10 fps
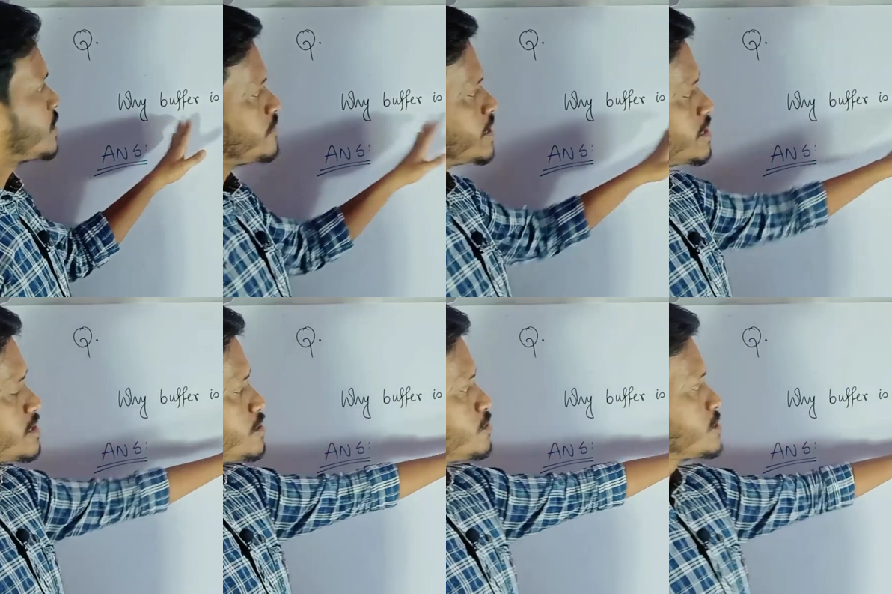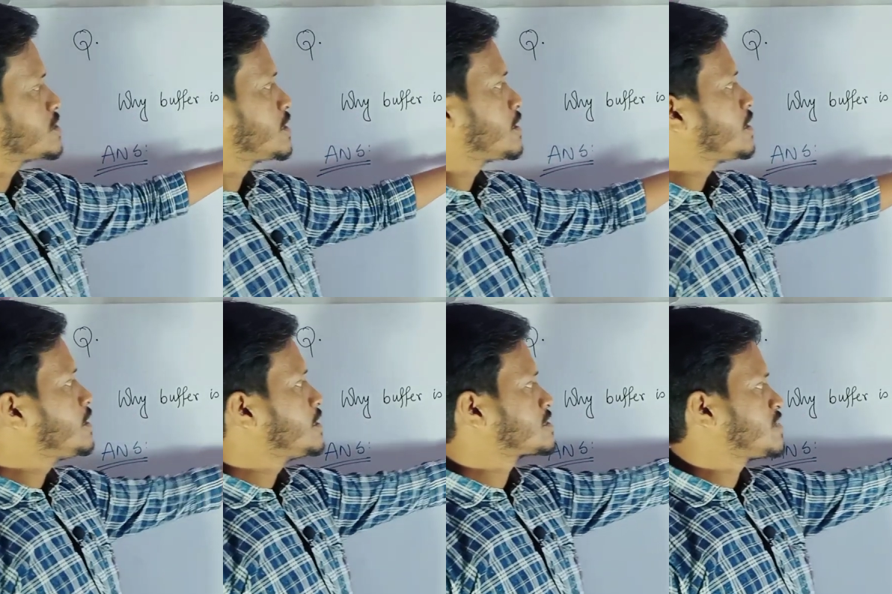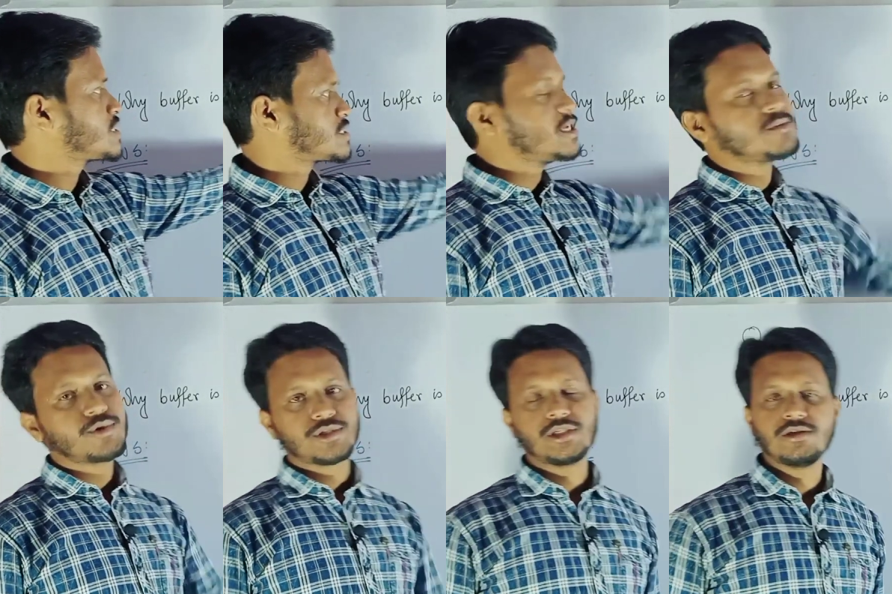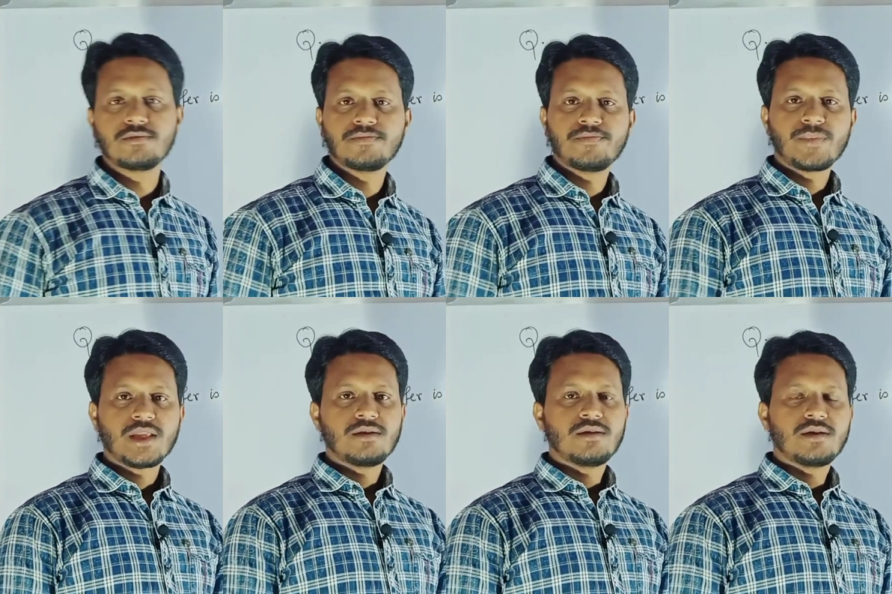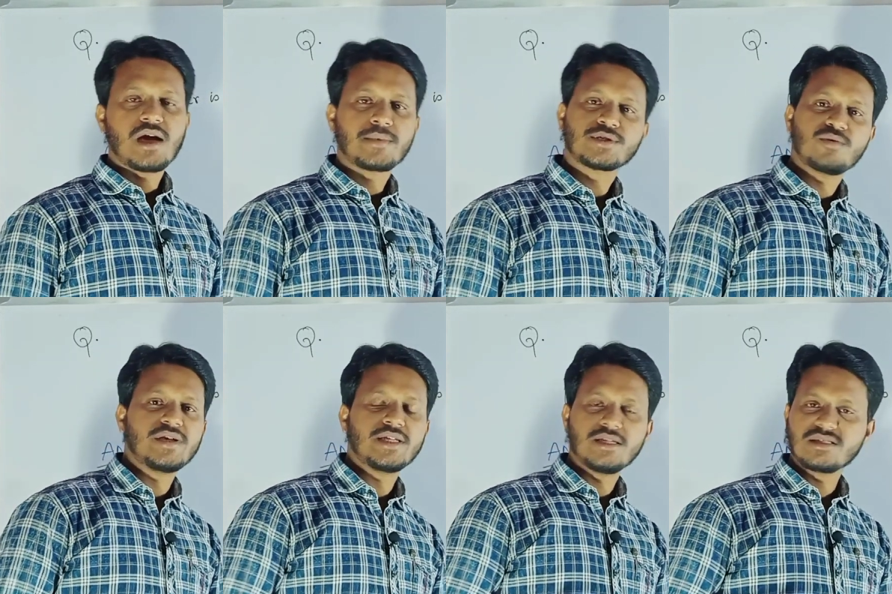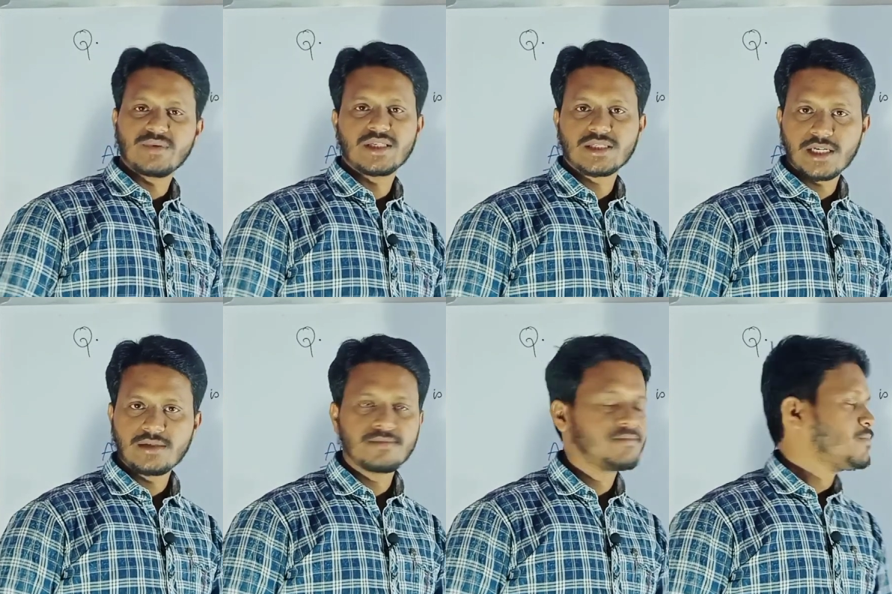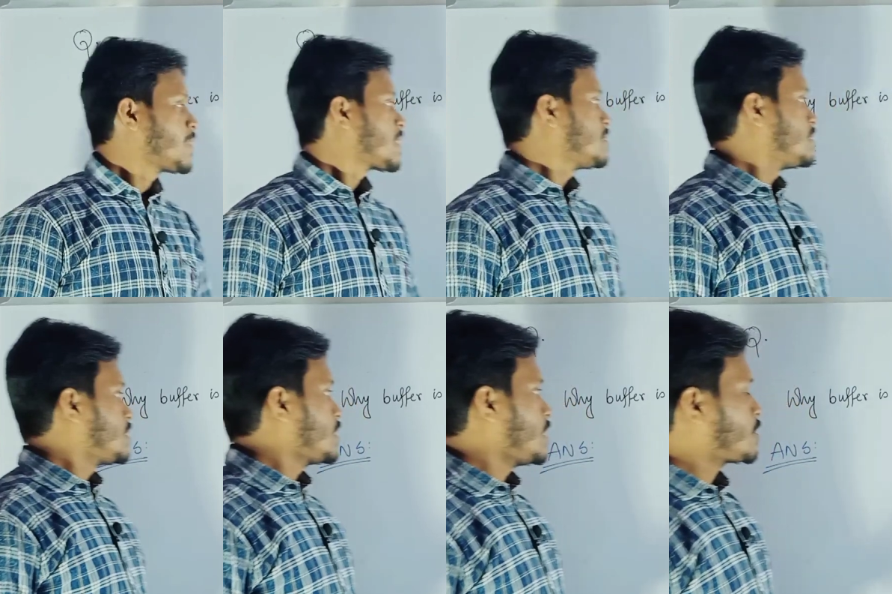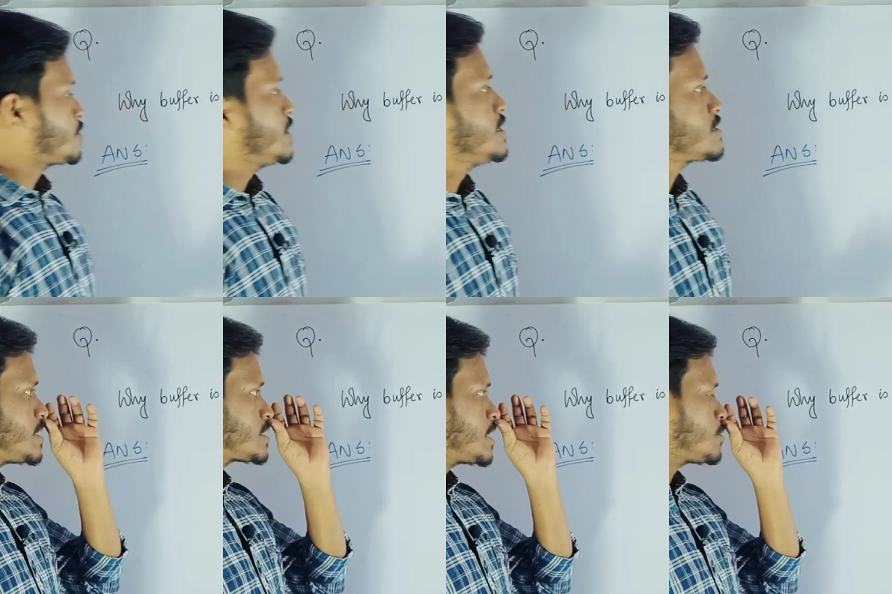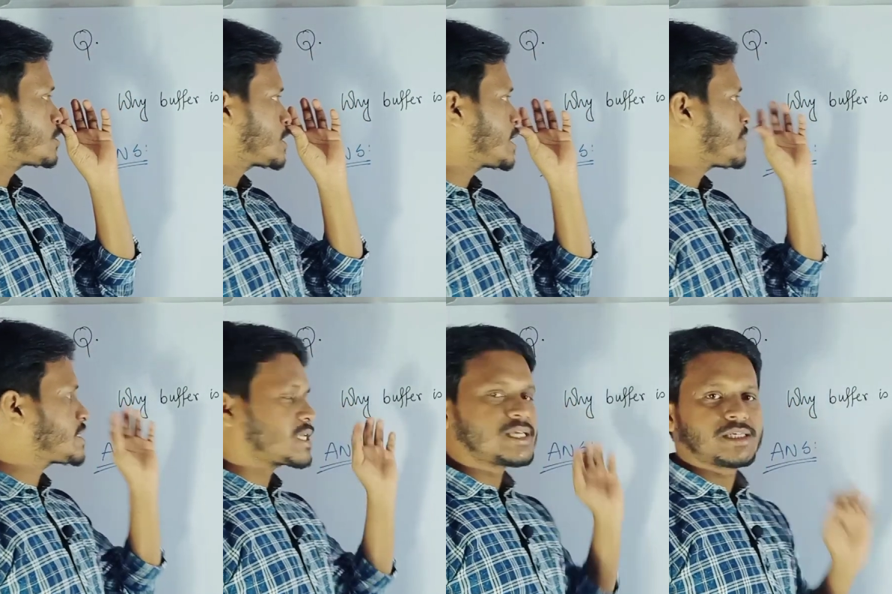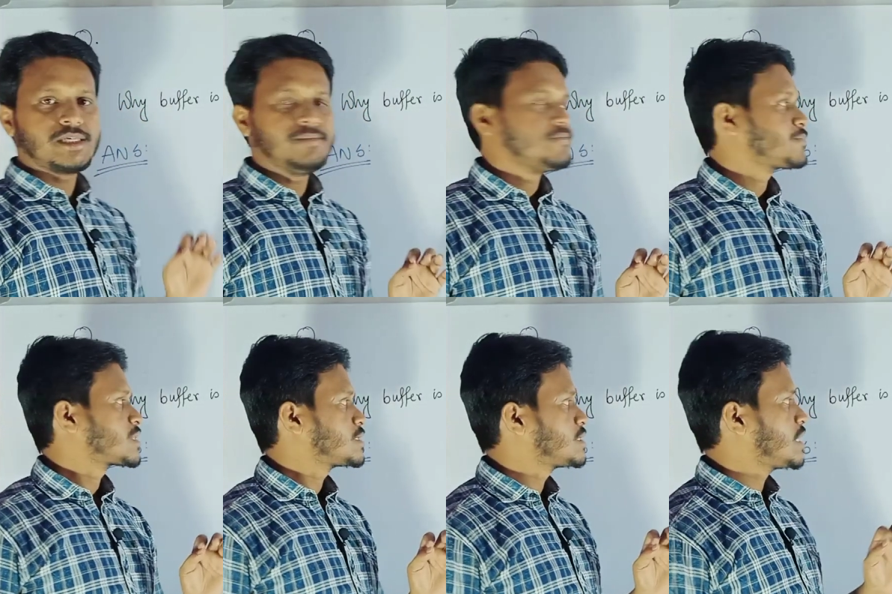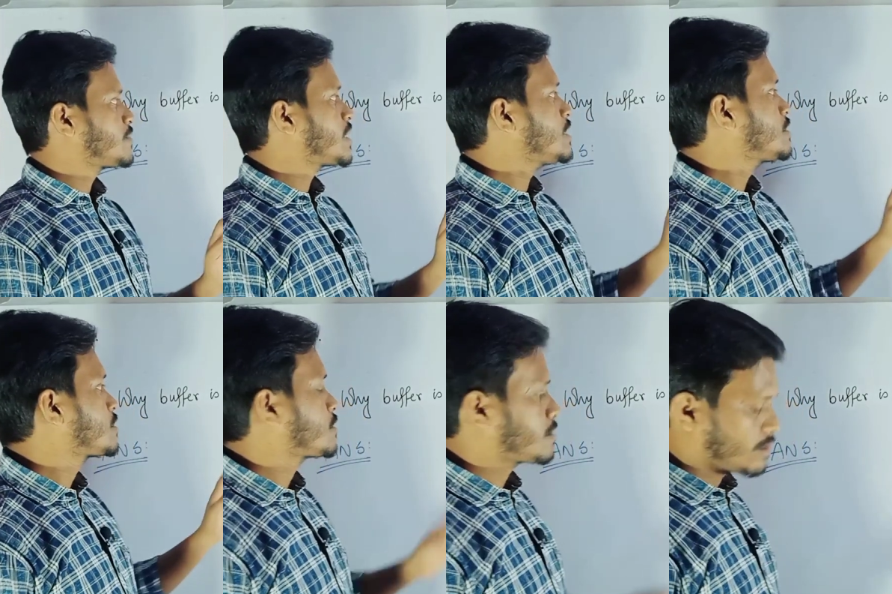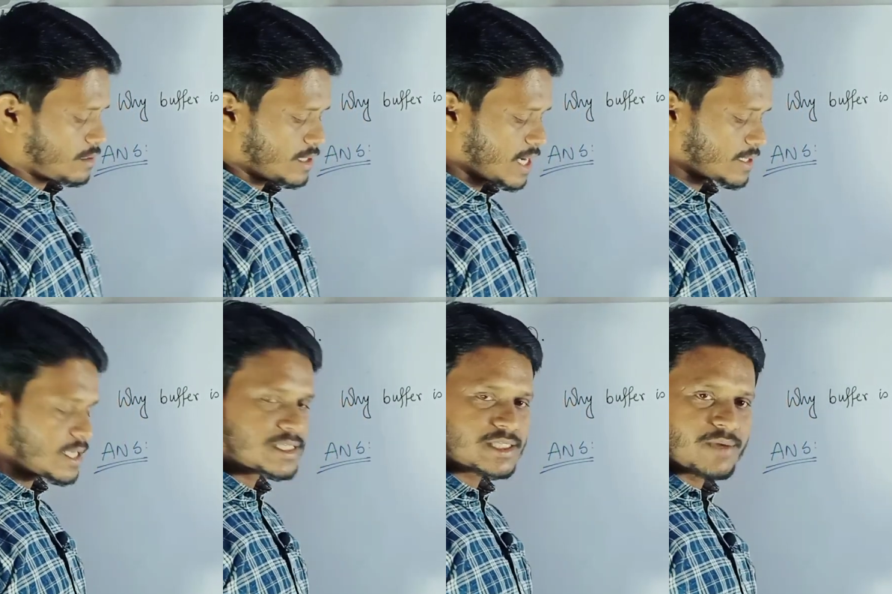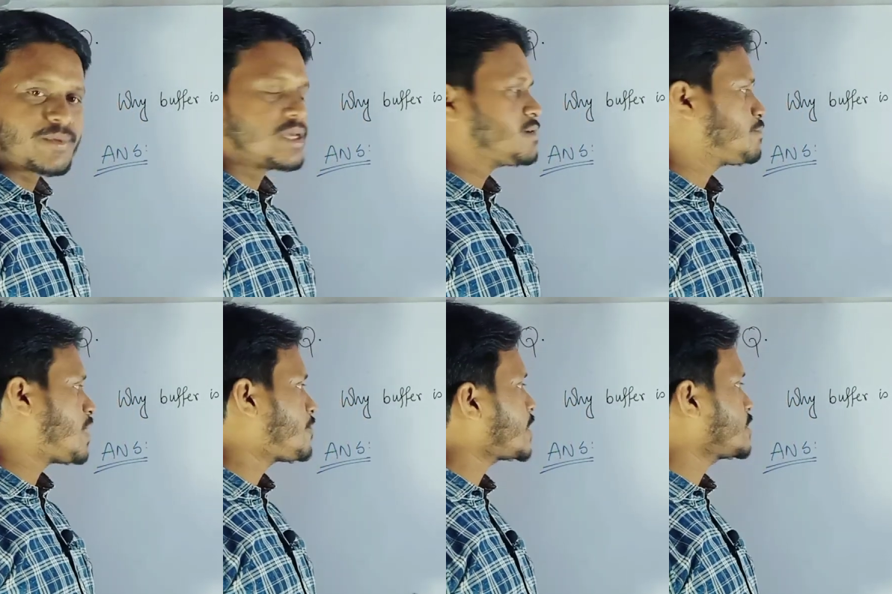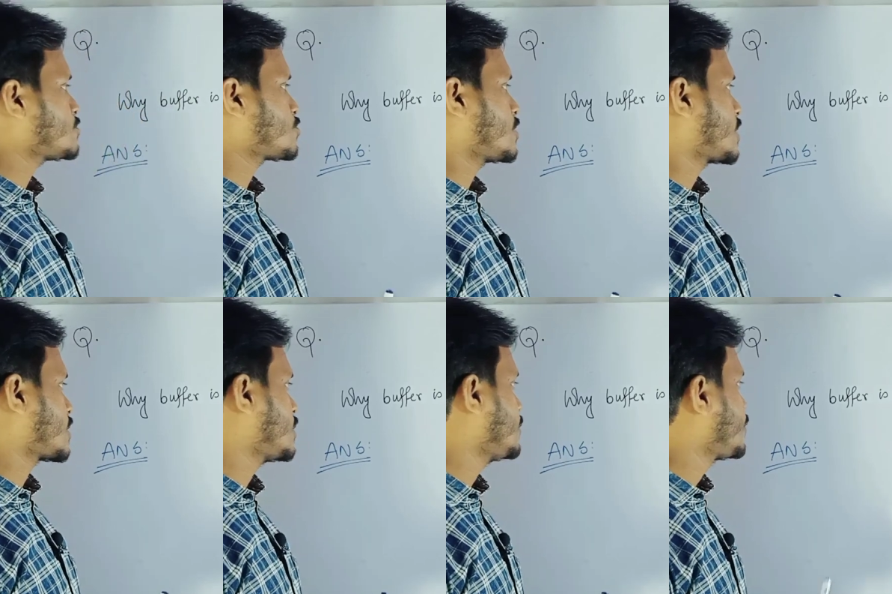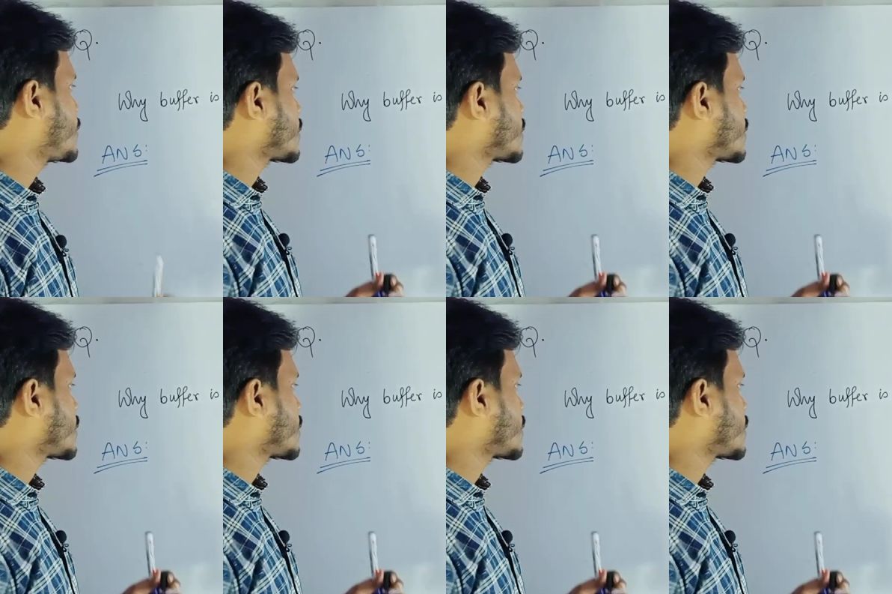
বাফার ইজ ইউজড ইন লিসম্যান স্টেনিং প্রসিডিওর আমরা সবাই জানি লিসম্যান স্টেন এখন এই লিসম্যান স্টেন করতে গিয়ে আমরা দেখেছি যে আমরা একটা স্টেপে বাফার ইউজ করে থাকি